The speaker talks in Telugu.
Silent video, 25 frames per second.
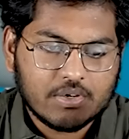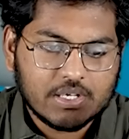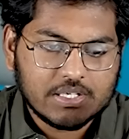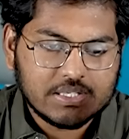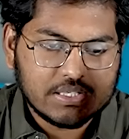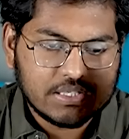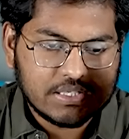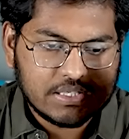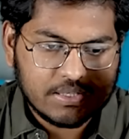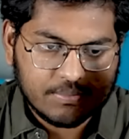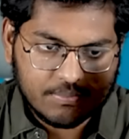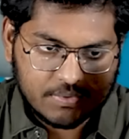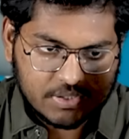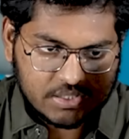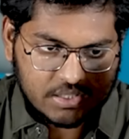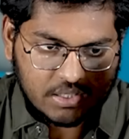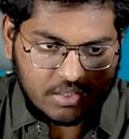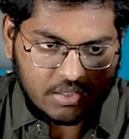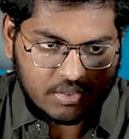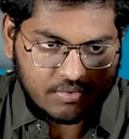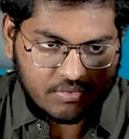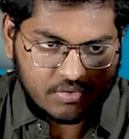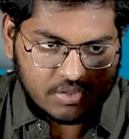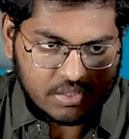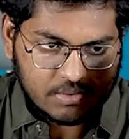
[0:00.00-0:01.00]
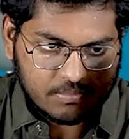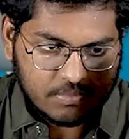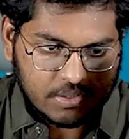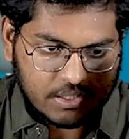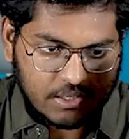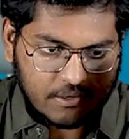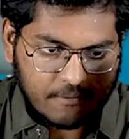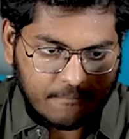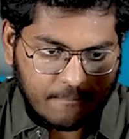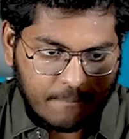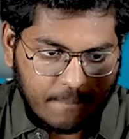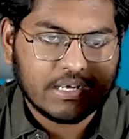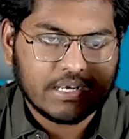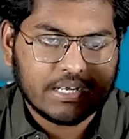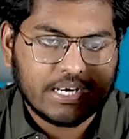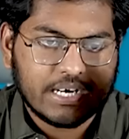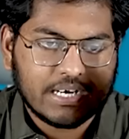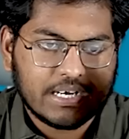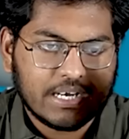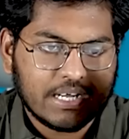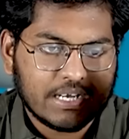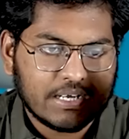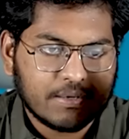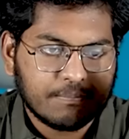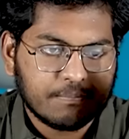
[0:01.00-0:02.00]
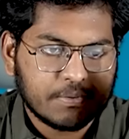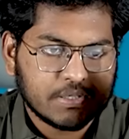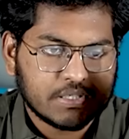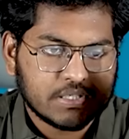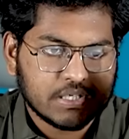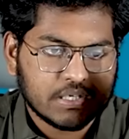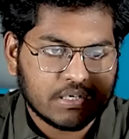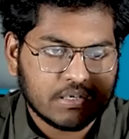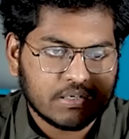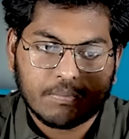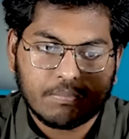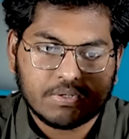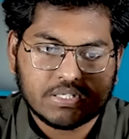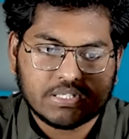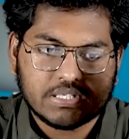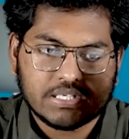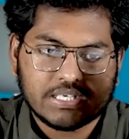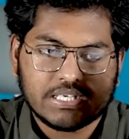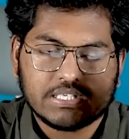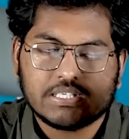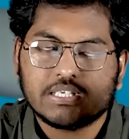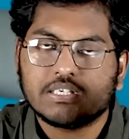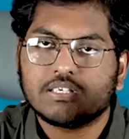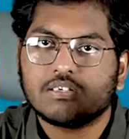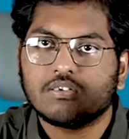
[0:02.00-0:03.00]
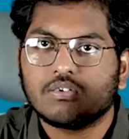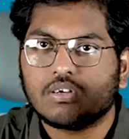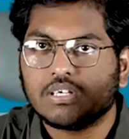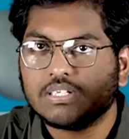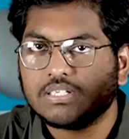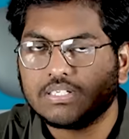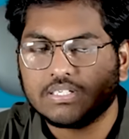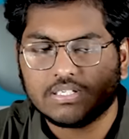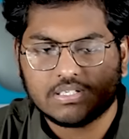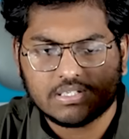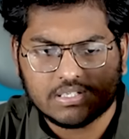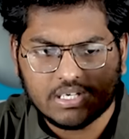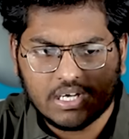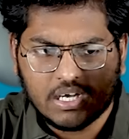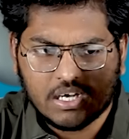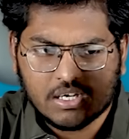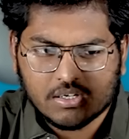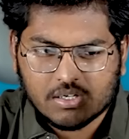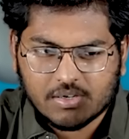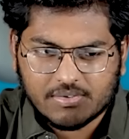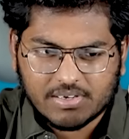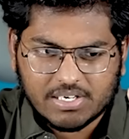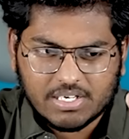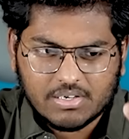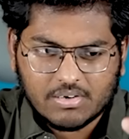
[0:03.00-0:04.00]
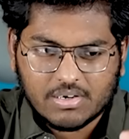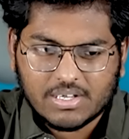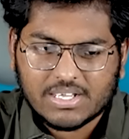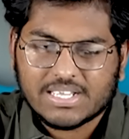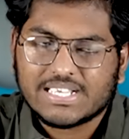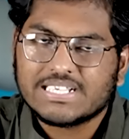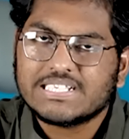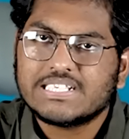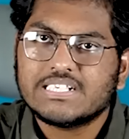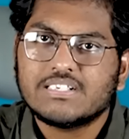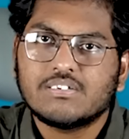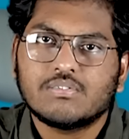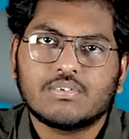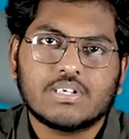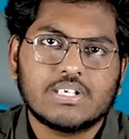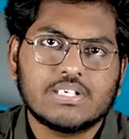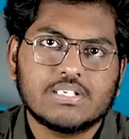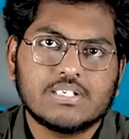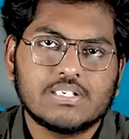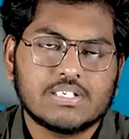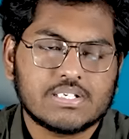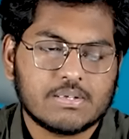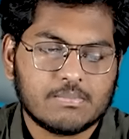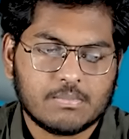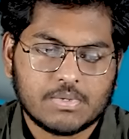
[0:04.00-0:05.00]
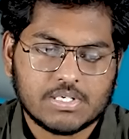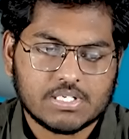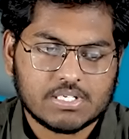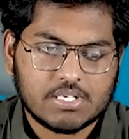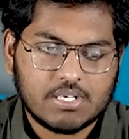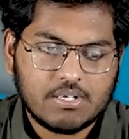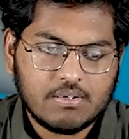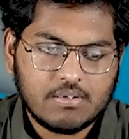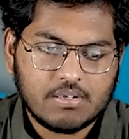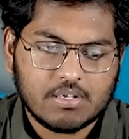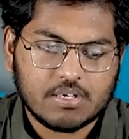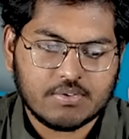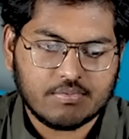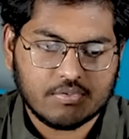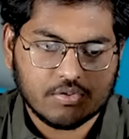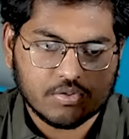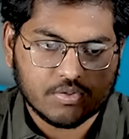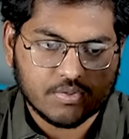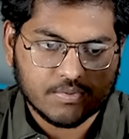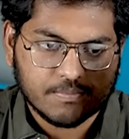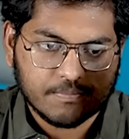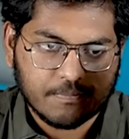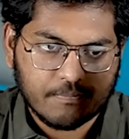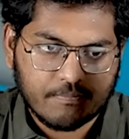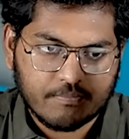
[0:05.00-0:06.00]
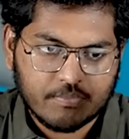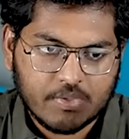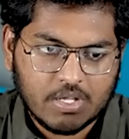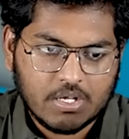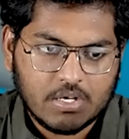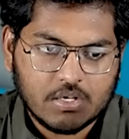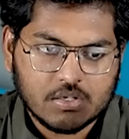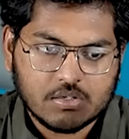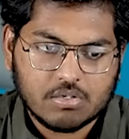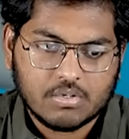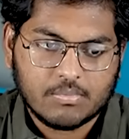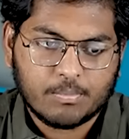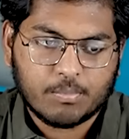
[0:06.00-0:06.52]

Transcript: యూటెన్సిల్స్ సంబంధించిన రివ్యూస్ అనమాట గ్రేట్ లైక్ ఇన్ పిక్చర్ బెస్ట్ కిచెన్ యూటెన్సిల్స్ సో ఇవన్నీ కూడా కిచెన్ యూటెన్సిల్స్ సంబంధించిన రివ్యూస్ సో